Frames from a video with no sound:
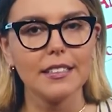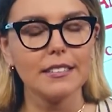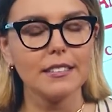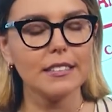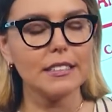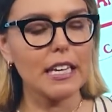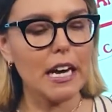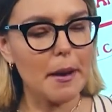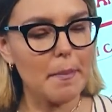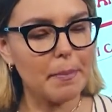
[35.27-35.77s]

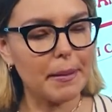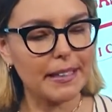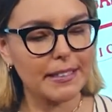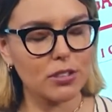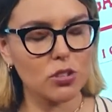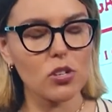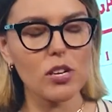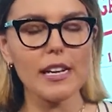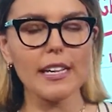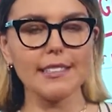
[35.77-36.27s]
ya
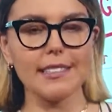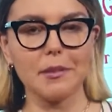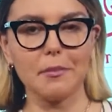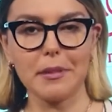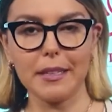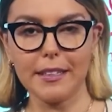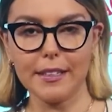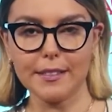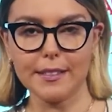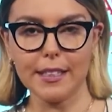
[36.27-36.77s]
pasó la
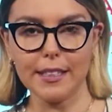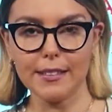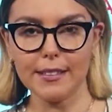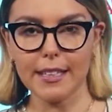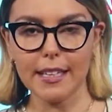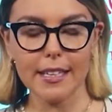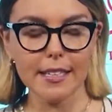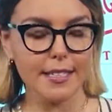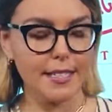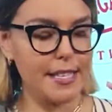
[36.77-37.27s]
Semana
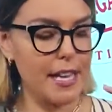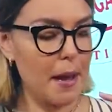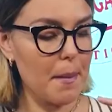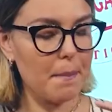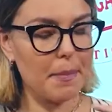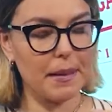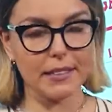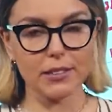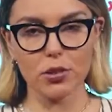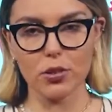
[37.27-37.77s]
Santa, ya
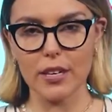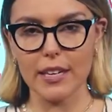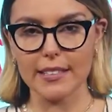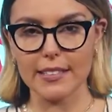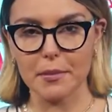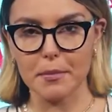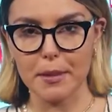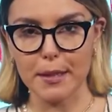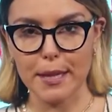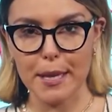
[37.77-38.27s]
pasó la
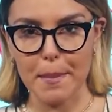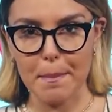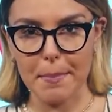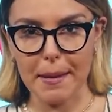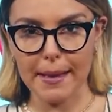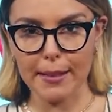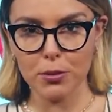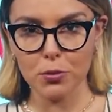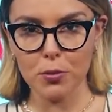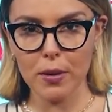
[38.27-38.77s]
Semana de
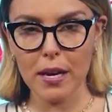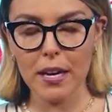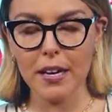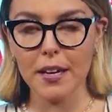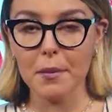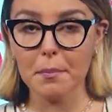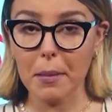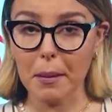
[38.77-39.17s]
Pascua,